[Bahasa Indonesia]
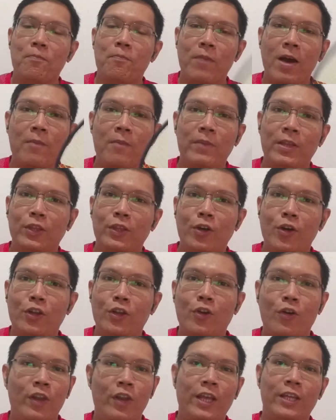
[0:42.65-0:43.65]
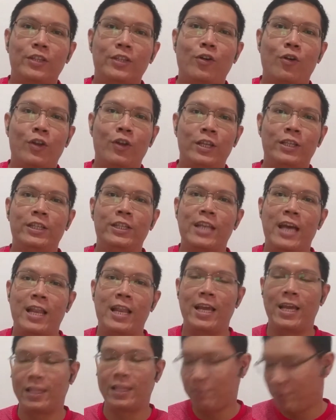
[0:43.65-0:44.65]
badminton Yonex
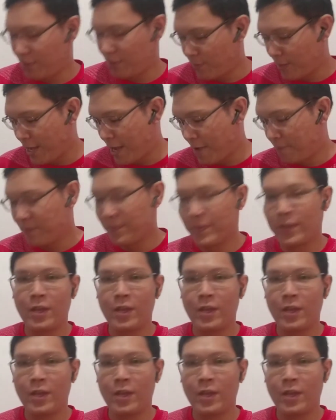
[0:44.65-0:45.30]
original ya teman-teman ya.